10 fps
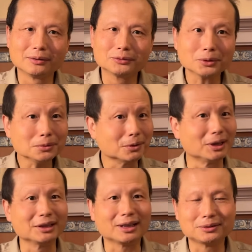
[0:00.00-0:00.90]
中国
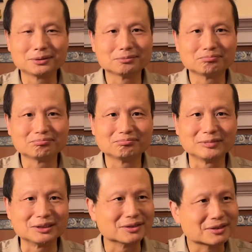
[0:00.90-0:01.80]
人当中
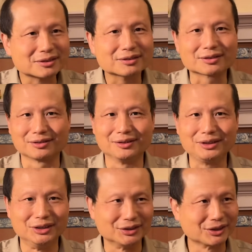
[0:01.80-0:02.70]
那支持
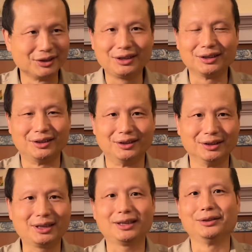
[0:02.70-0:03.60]
以色列的人
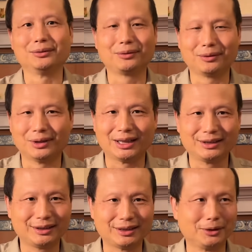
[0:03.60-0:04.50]
很多，啊，
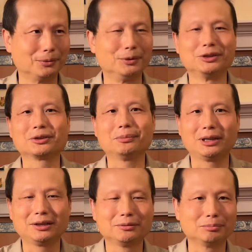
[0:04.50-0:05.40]
那你为什么
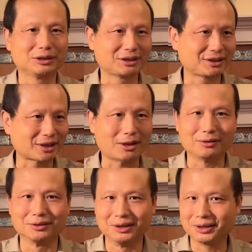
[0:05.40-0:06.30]
不找
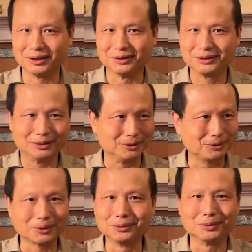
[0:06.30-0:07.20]
一个呃
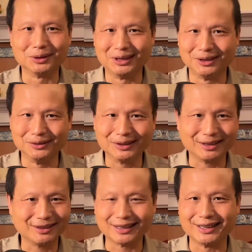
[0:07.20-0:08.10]
中国
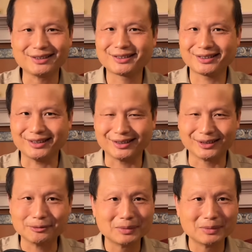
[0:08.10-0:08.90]
人来写呢？